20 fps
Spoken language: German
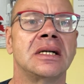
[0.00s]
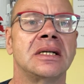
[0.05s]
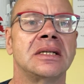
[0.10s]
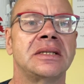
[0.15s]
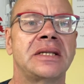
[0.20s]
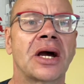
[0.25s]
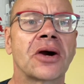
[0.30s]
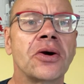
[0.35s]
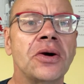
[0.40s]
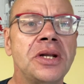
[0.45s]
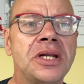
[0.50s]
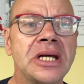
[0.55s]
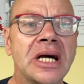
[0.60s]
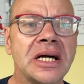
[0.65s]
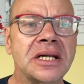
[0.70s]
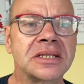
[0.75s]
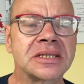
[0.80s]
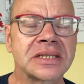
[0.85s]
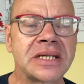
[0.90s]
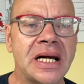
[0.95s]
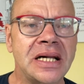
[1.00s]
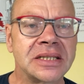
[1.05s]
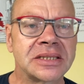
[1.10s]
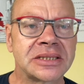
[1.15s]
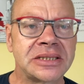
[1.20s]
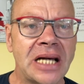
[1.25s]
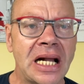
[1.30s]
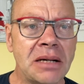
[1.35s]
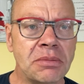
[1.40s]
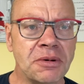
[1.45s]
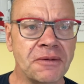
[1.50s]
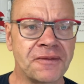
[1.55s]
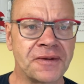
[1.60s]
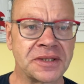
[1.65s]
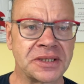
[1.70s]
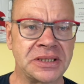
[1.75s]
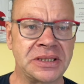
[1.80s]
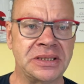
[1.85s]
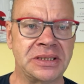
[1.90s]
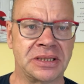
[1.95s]
der könnte ja das Geld selber
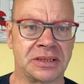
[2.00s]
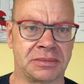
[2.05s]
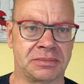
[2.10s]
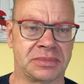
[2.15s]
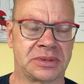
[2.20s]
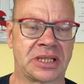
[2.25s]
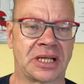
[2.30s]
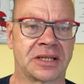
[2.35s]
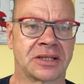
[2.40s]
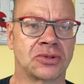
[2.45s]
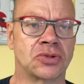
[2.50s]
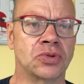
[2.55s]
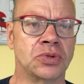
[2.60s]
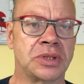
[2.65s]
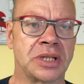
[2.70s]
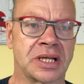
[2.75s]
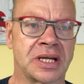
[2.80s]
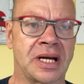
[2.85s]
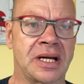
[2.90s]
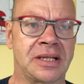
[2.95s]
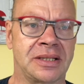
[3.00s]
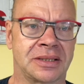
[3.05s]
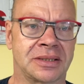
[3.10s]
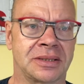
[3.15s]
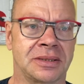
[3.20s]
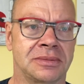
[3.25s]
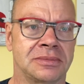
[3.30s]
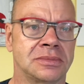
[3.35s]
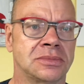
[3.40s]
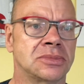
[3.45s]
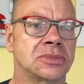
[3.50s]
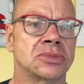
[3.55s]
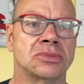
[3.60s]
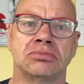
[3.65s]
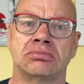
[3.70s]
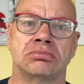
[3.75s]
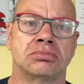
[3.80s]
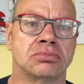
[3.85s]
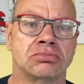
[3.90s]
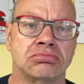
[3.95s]
verdienen, das gute Geld.
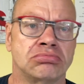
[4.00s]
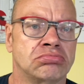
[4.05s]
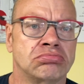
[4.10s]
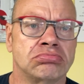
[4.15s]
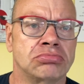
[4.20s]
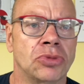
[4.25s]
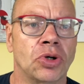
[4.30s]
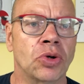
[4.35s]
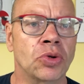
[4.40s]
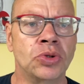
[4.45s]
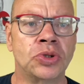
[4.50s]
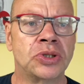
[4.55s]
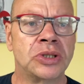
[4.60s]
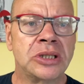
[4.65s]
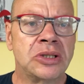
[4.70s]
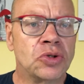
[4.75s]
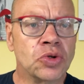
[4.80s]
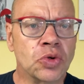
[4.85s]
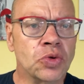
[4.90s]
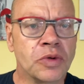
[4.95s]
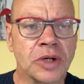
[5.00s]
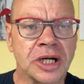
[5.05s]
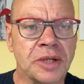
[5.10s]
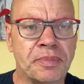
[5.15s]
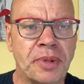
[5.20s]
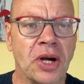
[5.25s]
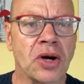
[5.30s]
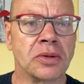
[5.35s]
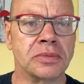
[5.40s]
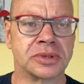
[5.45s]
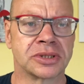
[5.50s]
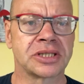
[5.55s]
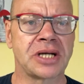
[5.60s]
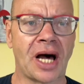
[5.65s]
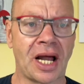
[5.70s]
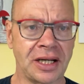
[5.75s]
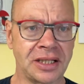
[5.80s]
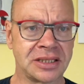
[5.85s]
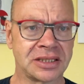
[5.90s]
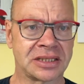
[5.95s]
Und du bekommst
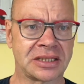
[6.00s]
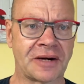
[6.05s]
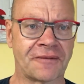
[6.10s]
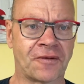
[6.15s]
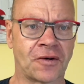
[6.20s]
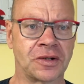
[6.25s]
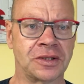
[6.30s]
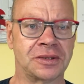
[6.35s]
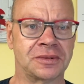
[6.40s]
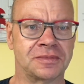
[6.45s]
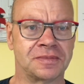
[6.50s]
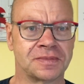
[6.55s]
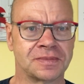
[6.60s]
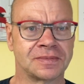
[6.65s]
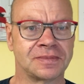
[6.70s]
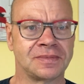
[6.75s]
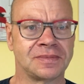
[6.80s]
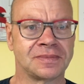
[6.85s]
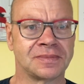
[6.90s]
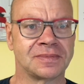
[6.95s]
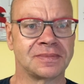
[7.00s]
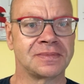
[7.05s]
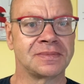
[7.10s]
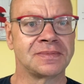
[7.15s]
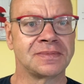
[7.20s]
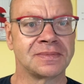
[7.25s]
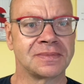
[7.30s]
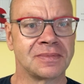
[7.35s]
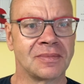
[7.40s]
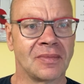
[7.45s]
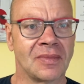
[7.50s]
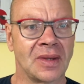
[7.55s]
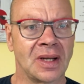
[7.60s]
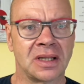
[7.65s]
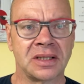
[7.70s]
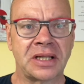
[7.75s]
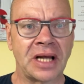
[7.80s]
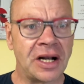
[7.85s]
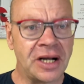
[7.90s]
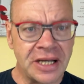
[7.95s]
gar nichts davon.
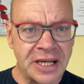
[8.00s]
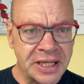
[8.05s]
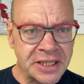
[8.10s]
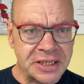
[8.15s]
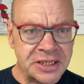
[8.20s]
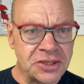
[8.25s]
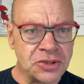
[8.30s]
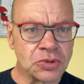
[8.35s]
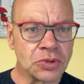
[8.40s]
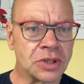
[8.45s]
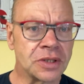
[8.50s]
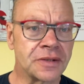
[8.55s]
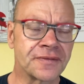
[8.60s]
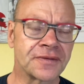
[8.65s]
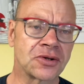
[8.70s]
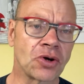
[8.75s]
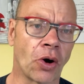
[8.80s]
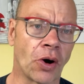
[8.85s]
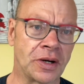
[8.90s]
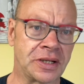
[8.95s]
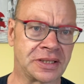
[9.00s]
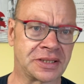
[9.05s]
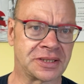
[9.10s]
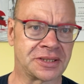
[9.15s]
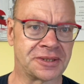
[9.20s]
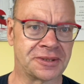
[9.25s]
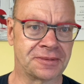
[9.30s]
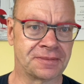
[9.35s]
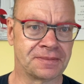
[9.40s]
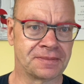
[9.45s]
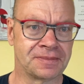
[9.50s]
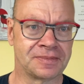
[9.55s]
Der legt dich nur aufs Kreuz.